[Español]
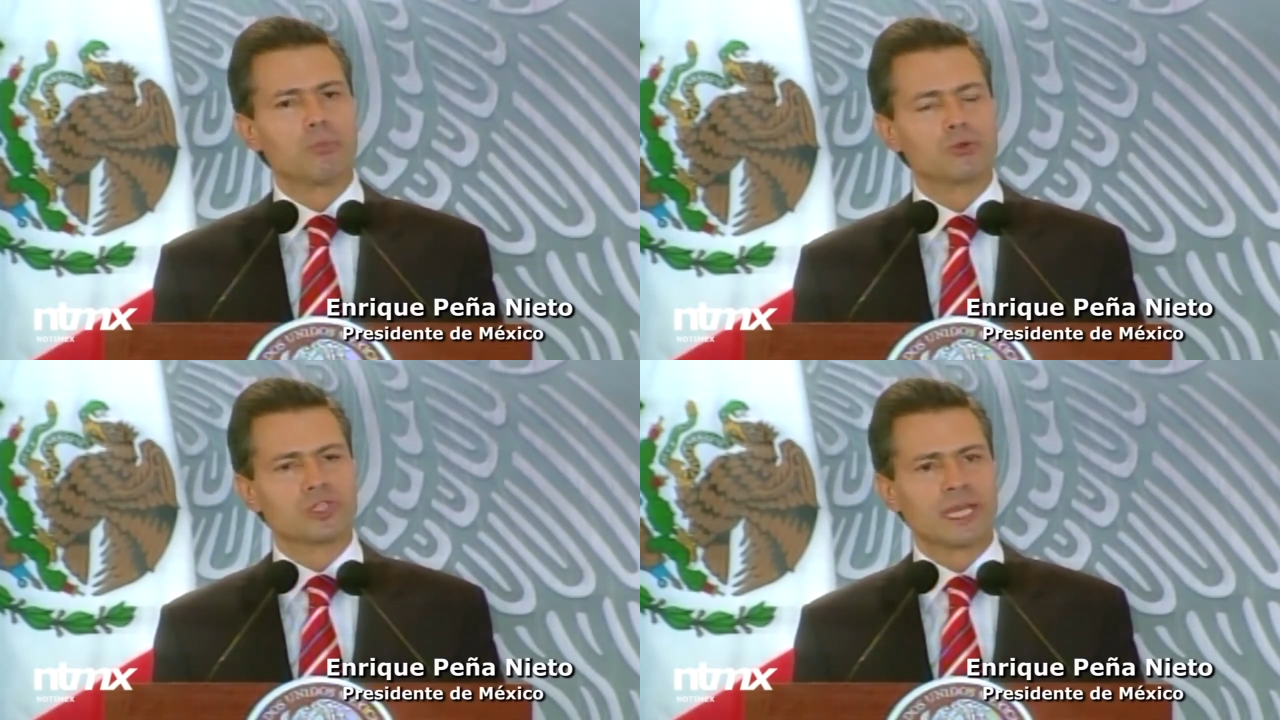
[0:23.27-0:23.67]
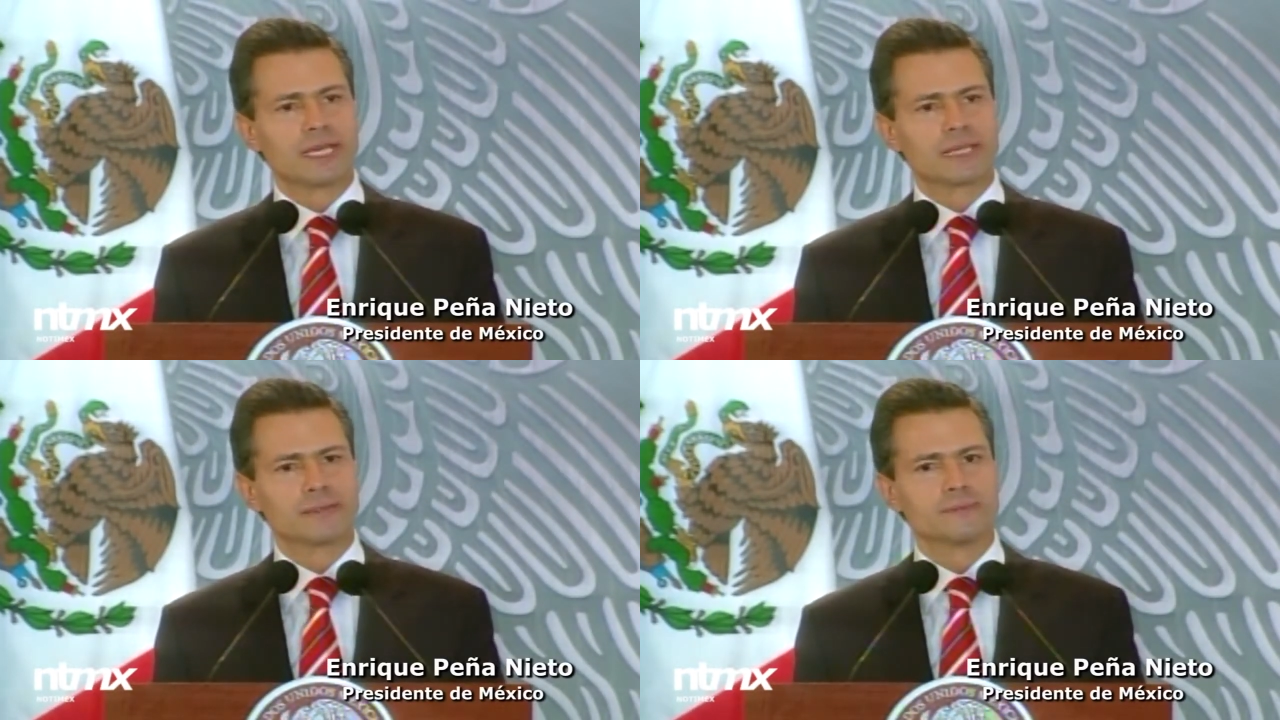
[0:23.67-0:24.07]

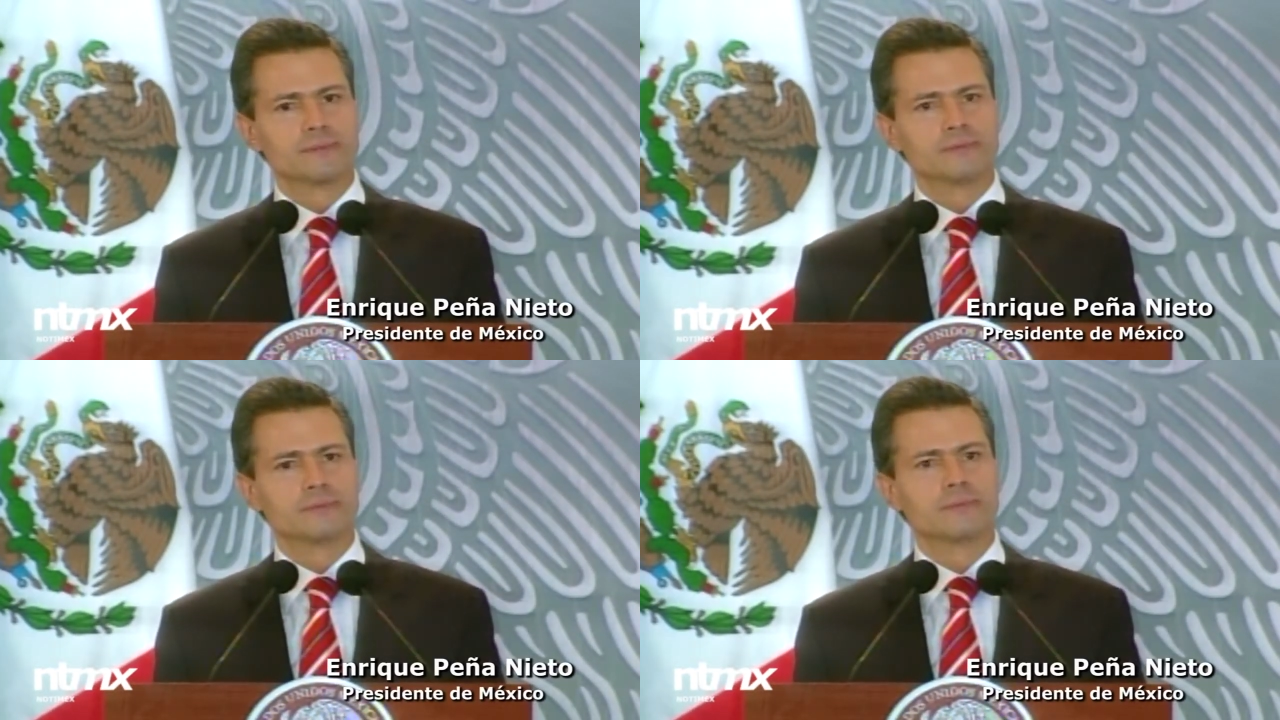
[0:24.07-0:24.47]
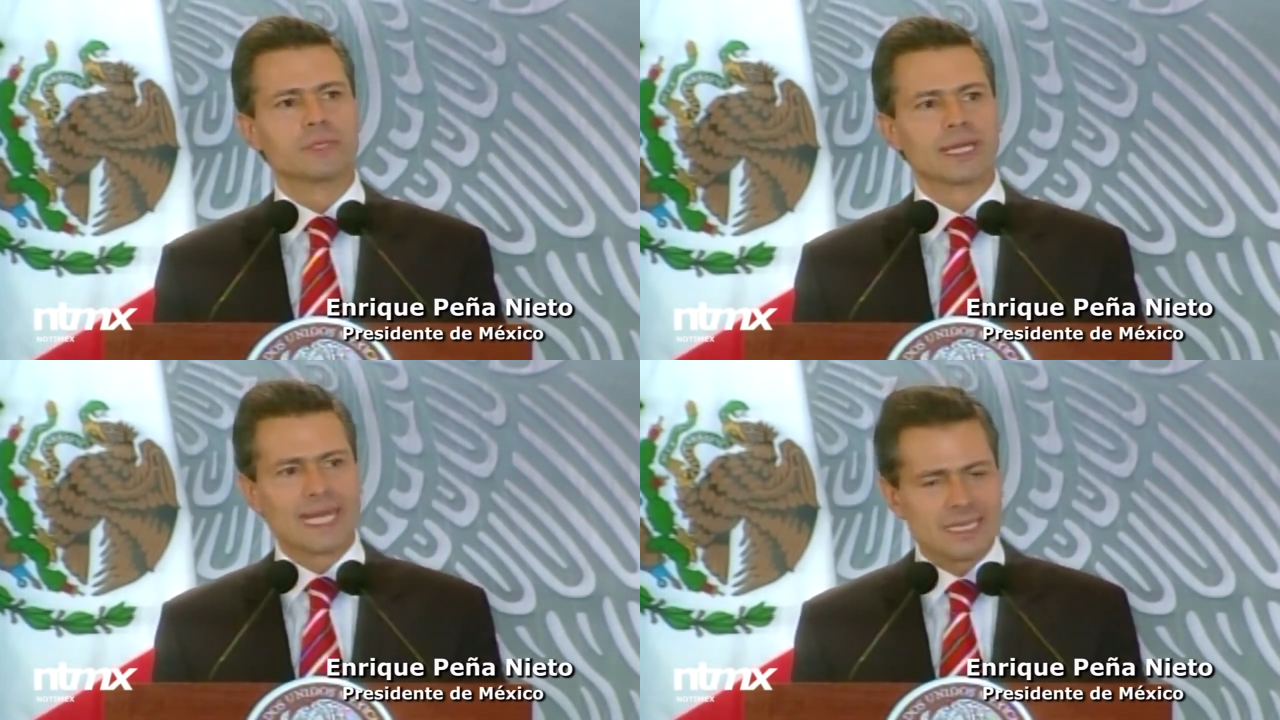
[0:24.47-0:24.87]
impulsar
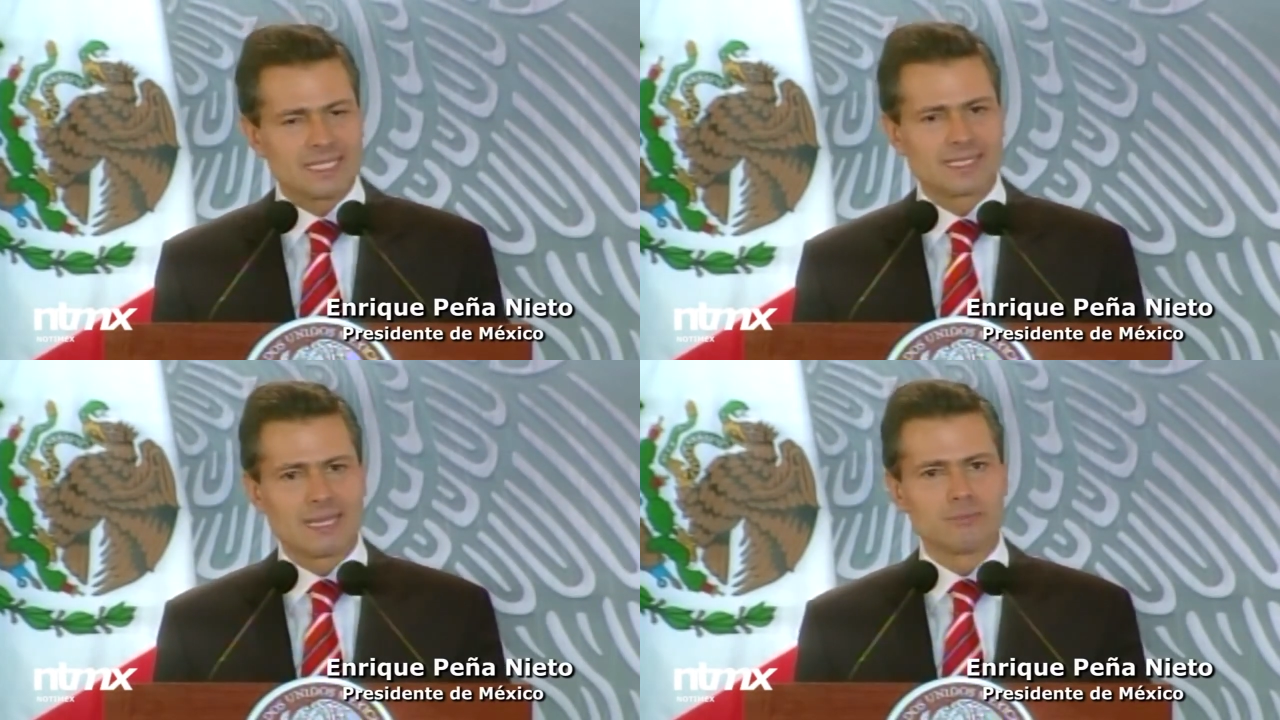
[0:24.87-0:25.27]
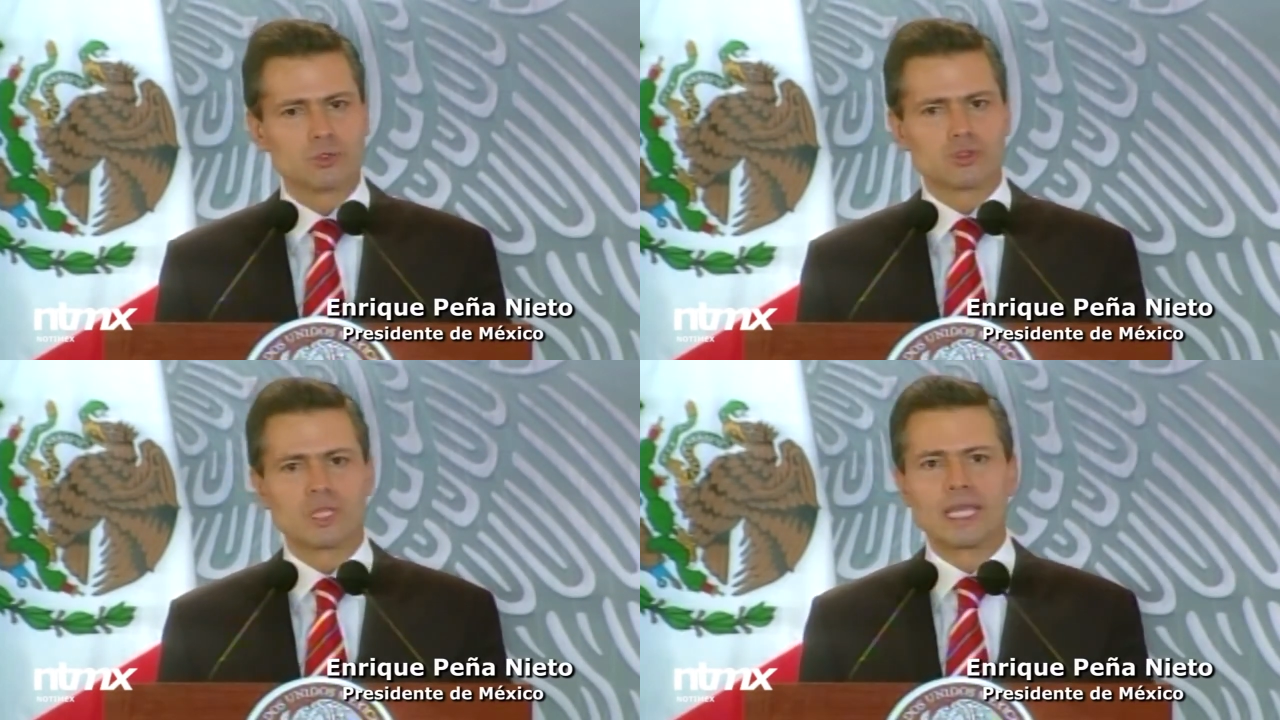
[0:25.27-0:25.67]
grandes
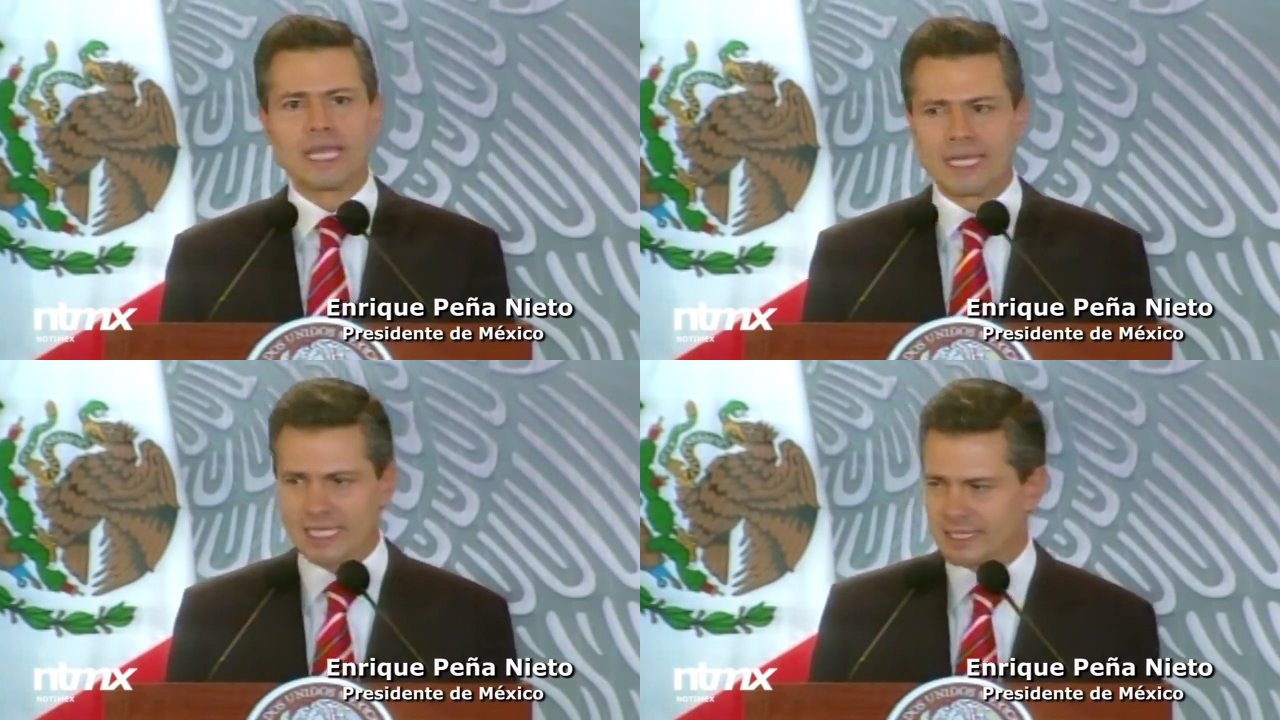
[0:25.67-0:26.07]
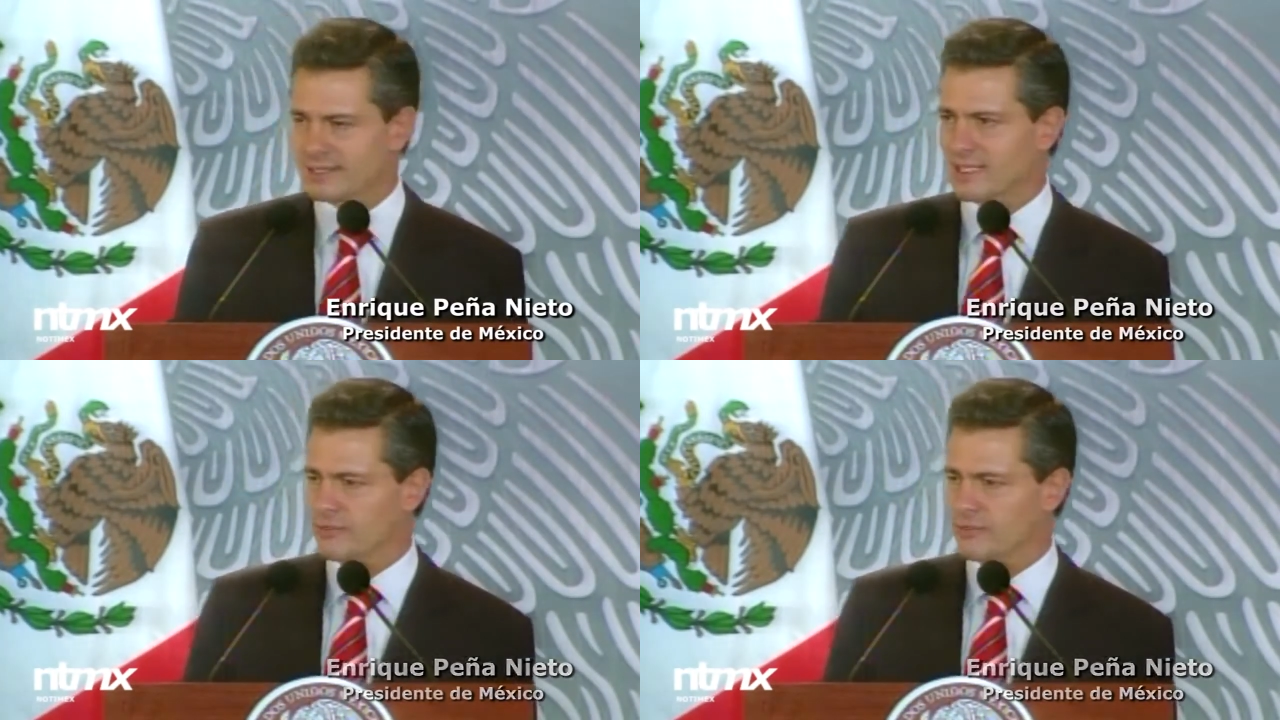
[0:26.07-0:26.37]
cambios y grandes